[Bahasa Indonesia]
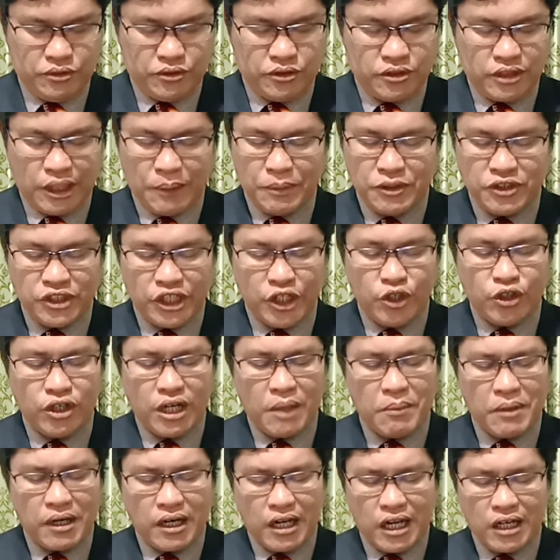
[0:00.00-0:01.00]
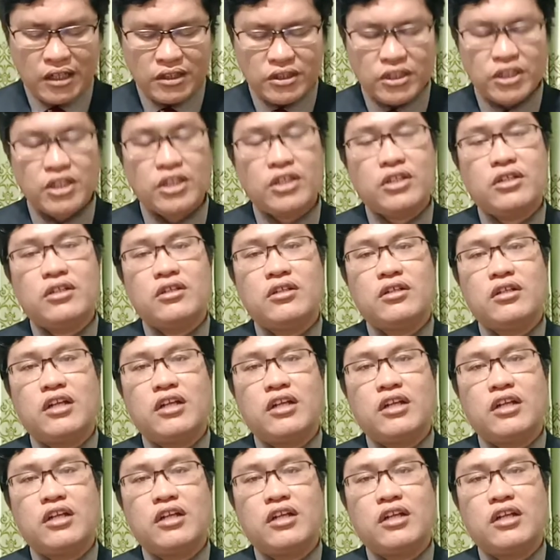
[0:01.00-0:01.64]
Tapi sedo na mararti